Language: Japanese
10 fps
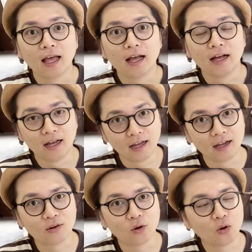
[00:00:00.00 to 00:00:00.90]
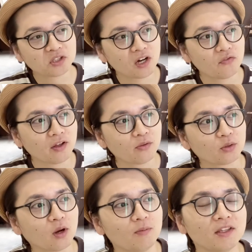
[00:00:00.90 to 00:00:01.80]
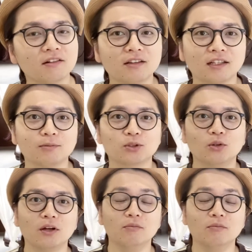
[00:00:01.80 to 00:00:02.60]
うんこれオーシャンファンの人が見てるのは多分そう